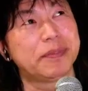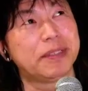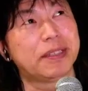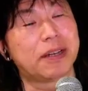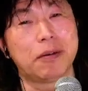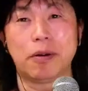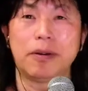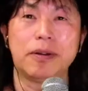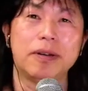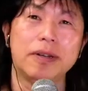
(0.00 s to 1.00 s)
なんか
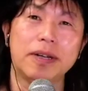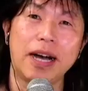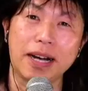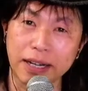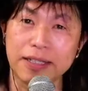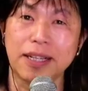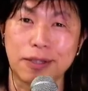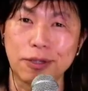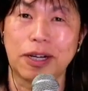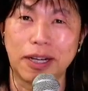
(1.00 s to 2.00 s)
儚さっ
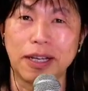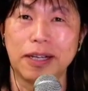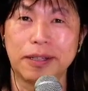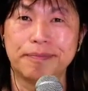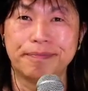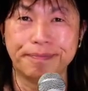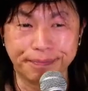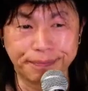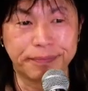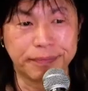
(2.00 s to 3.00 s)
ていうかねう
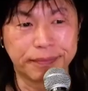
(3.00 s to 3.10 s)
ん